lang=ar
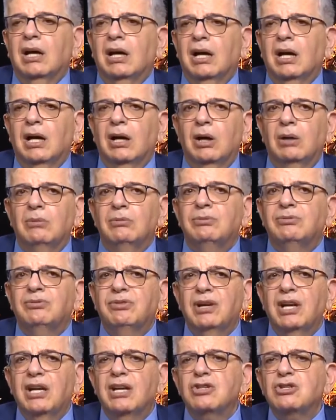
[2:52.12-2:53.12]
آه،
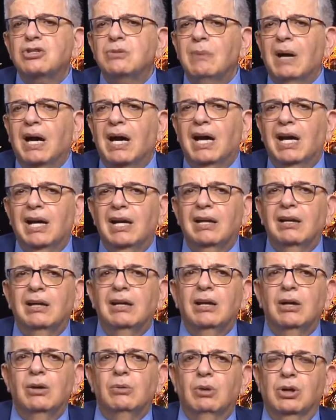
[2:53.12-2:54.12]
في
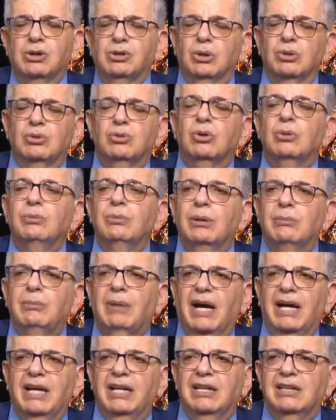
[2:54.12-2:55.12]
الإجمال واشنطن
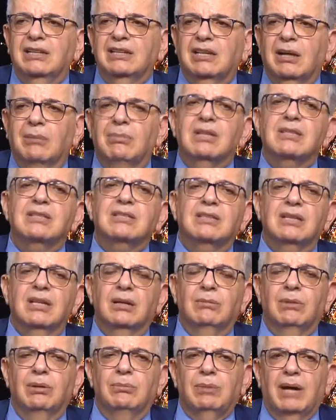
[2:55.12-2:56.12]
من بعيد كما
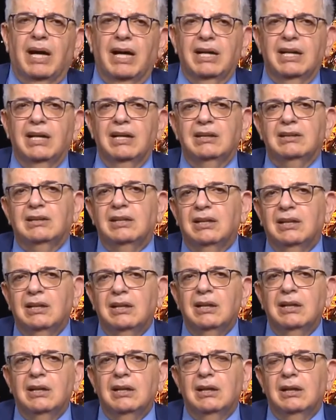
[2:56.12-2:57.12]
الصين من
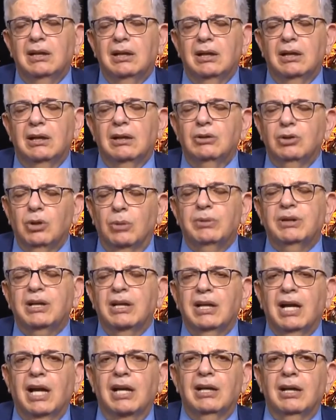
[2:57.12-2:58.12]
بعيد آه،
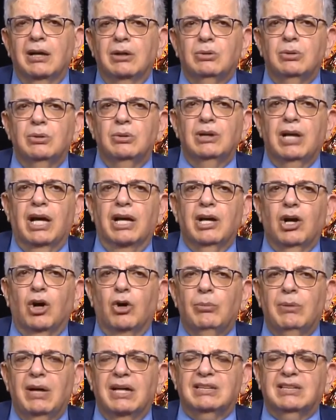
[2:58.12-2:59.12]
يمكن أن نقول
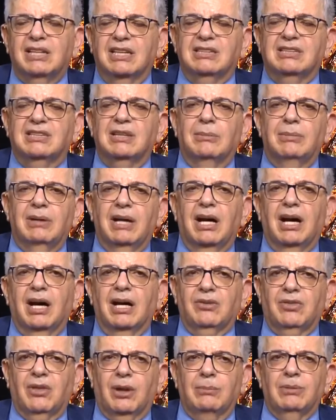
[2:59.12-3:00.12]
أنهما
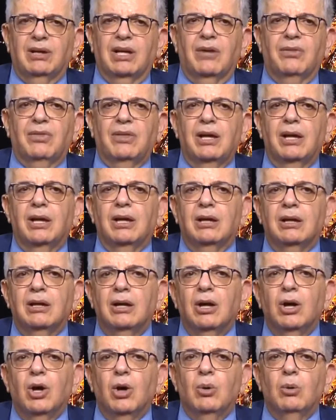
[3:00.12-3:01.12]
تكسبا أكثر بكثير
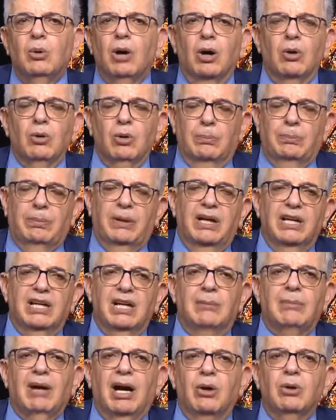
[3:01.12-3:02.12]
وأوروبا
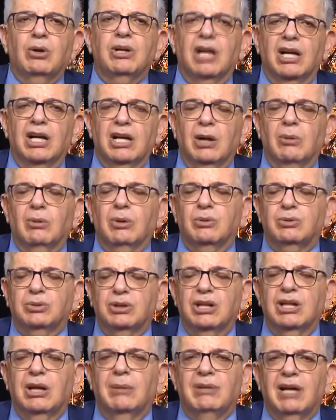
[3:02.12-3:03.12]
هي مع أوكرانيا
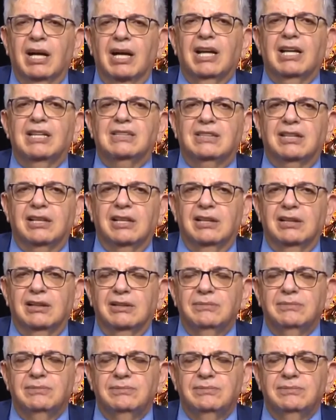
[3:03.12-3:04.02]
وروسيا من الخاسرين